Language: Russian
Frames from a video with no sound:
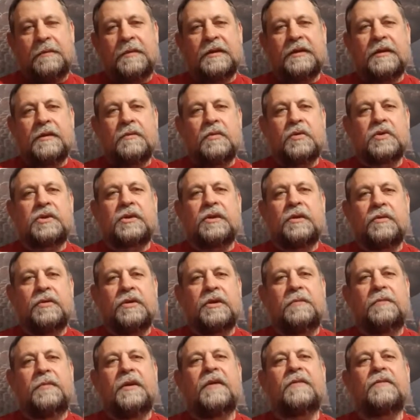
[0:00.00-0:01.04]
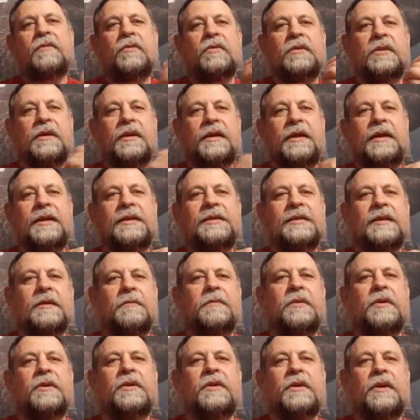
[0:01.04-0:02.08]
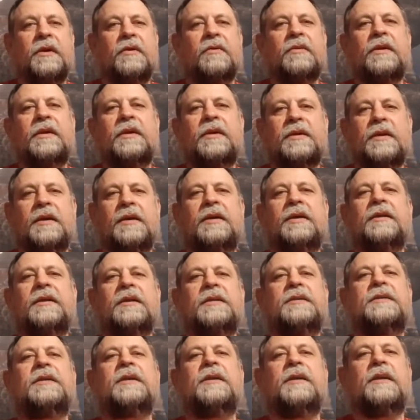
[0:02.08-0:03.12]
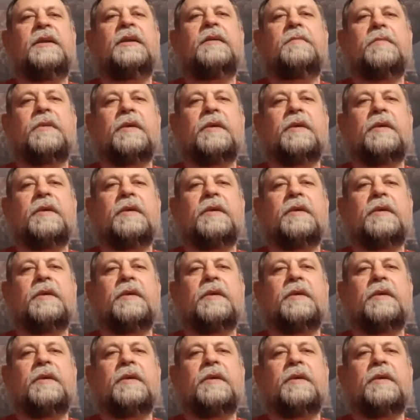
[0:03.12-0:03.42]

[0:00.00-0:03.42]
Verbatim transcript: потому что у тебя внутри есть определенные какие-то сильные